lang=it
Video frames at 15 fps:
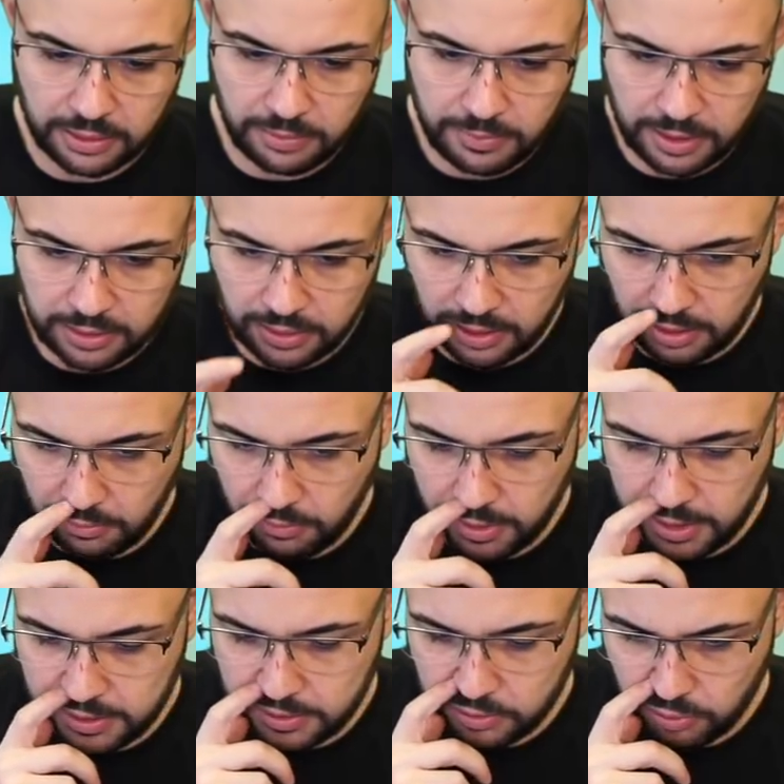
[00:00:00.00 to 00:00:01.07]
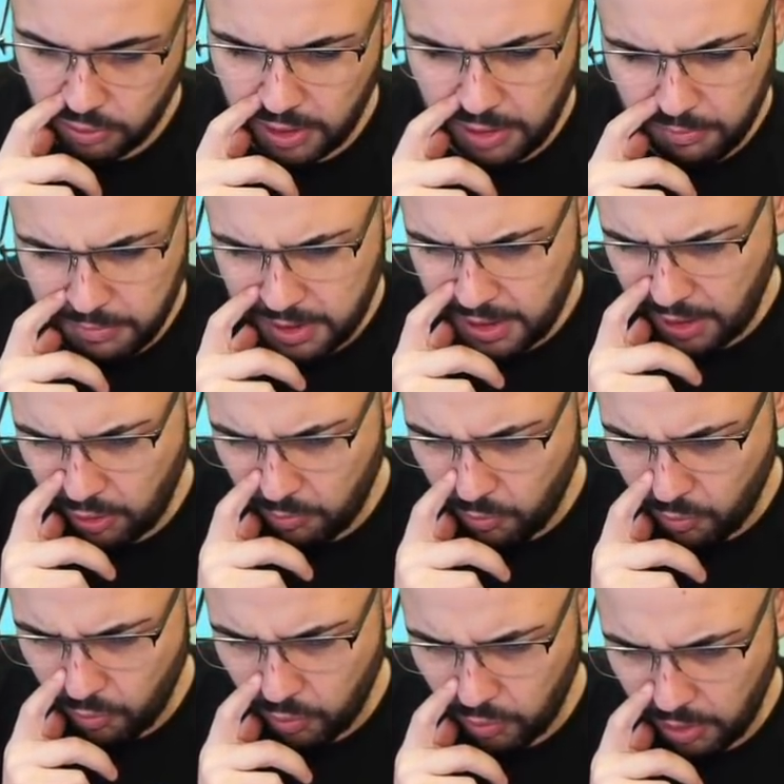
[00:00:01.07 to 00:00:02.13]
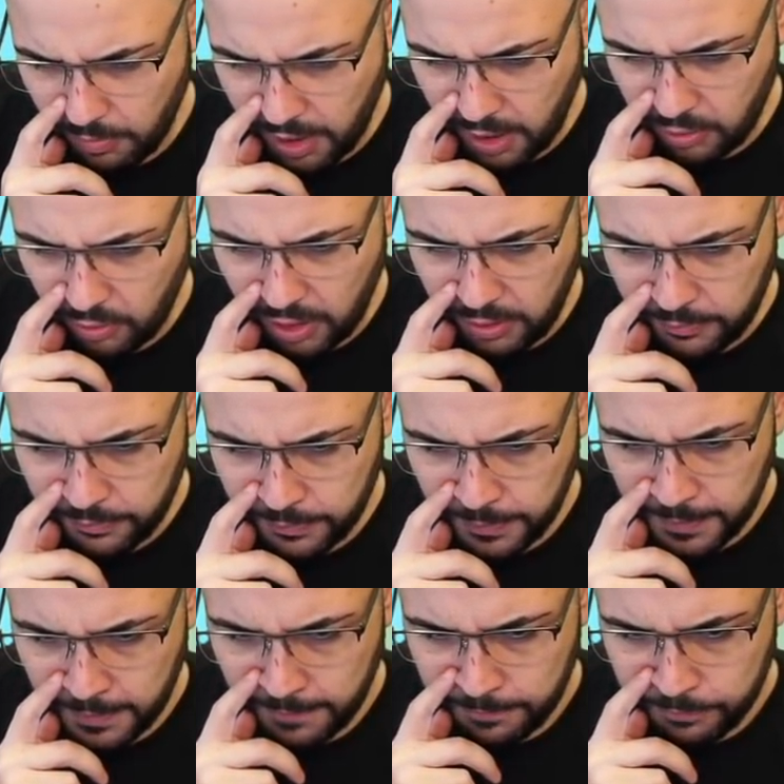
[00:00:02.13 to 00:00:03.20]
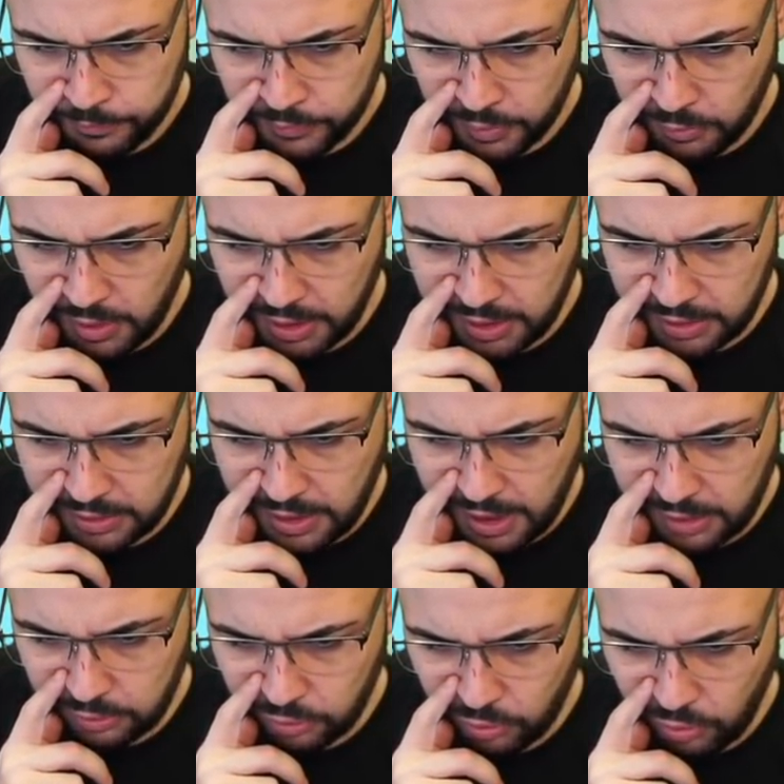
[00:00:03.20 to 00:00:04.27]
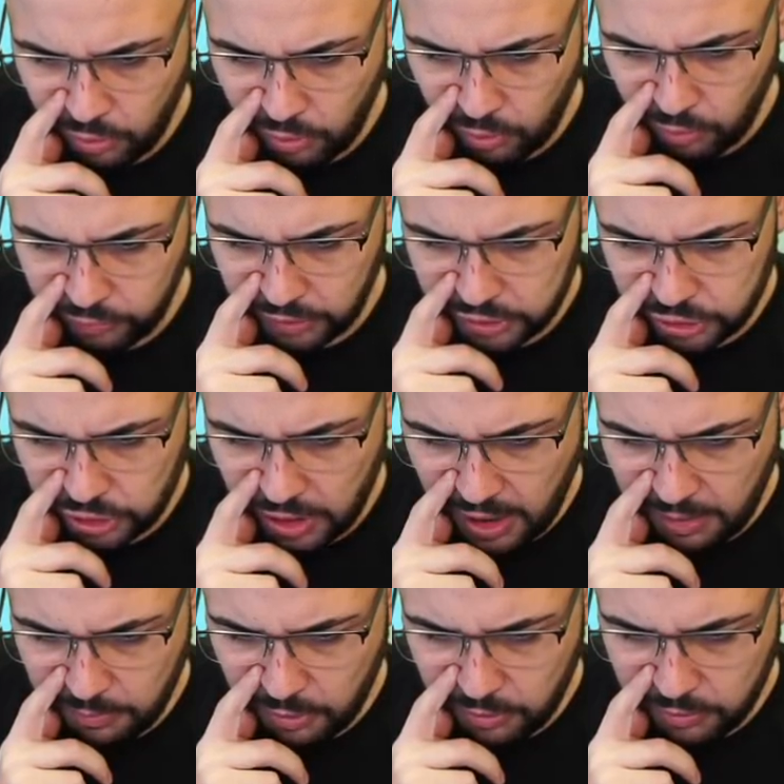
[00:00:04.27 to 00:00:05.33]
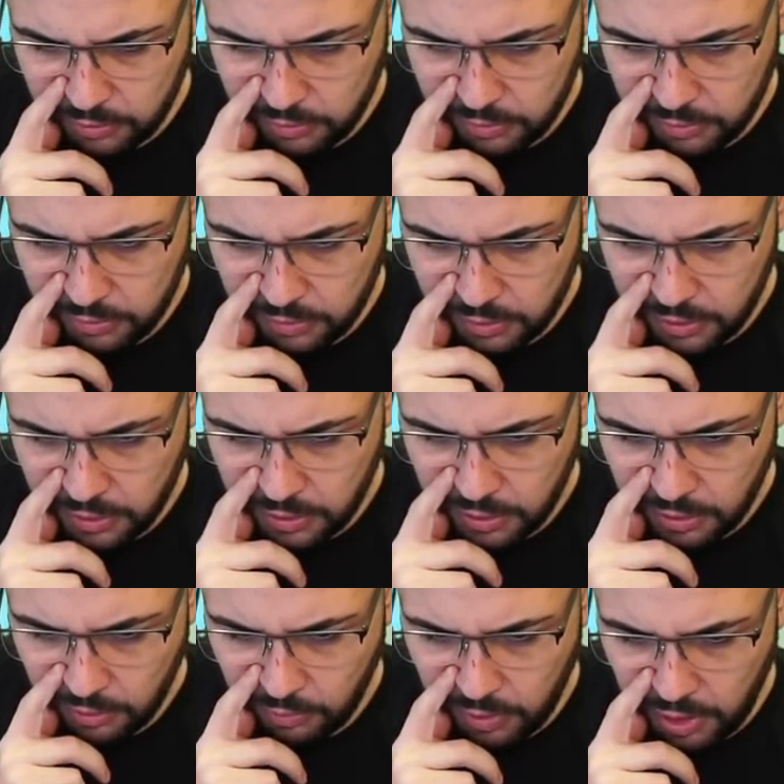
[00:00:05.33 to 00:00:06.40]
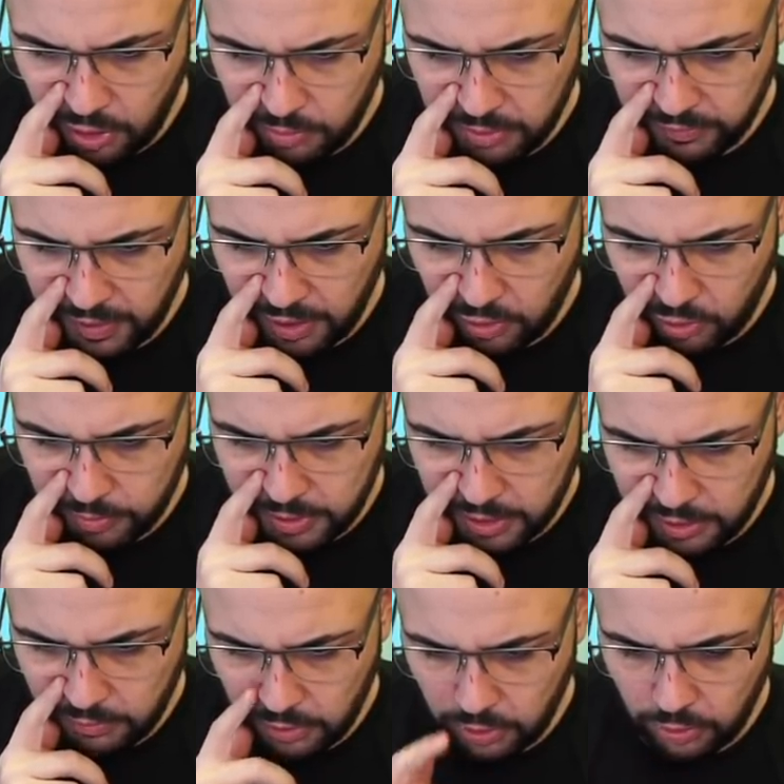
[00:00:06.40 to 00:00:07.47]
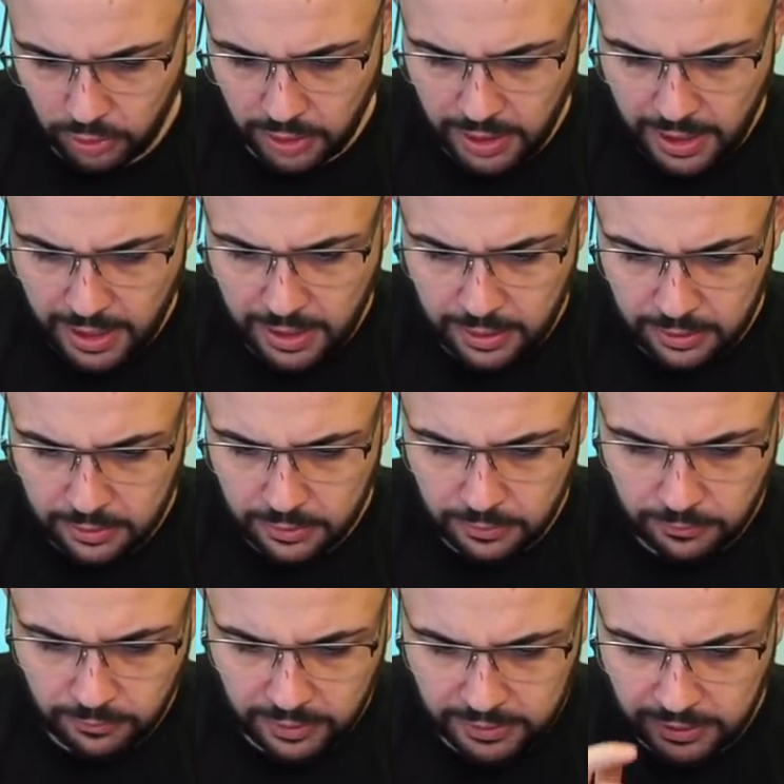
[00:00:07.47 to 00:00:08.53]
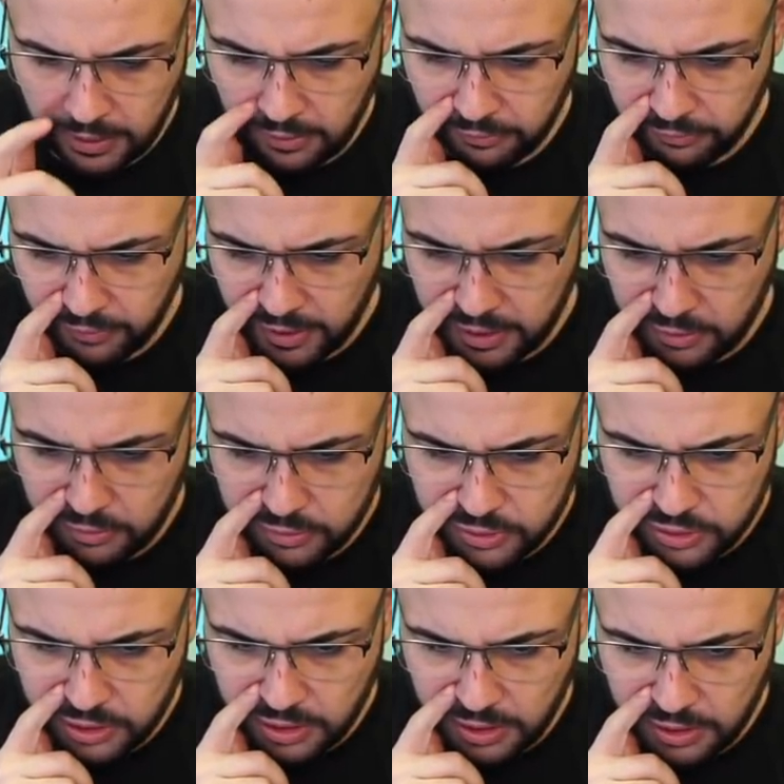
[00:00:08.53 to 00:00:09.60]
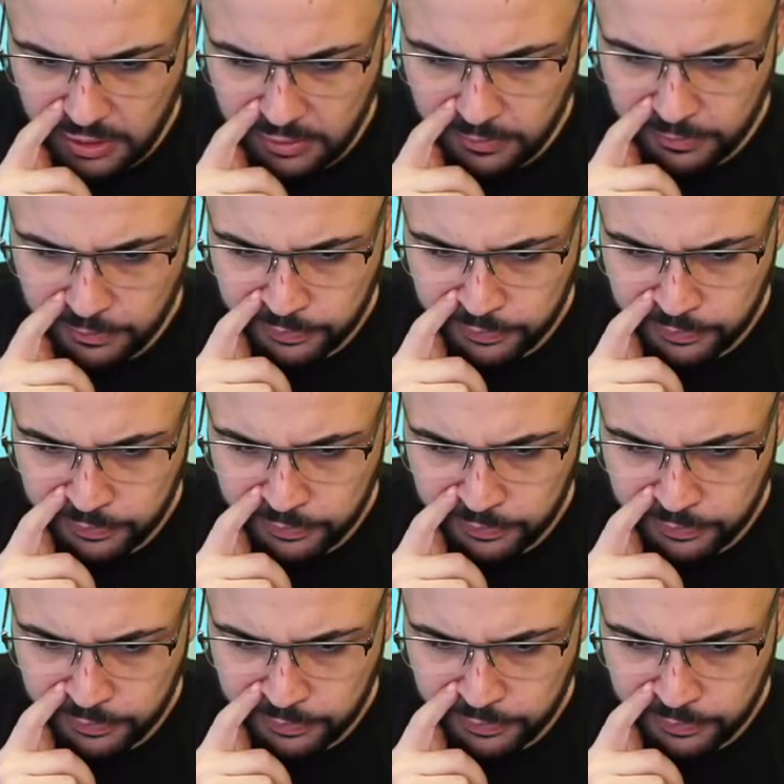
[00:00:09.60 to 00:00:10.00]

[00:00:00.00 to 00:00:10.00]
mettere questo che mi dà comunque una mano, eh. Qualche danno lo facciamo. Quello mi va a coprire quello là. Andrei a fare così.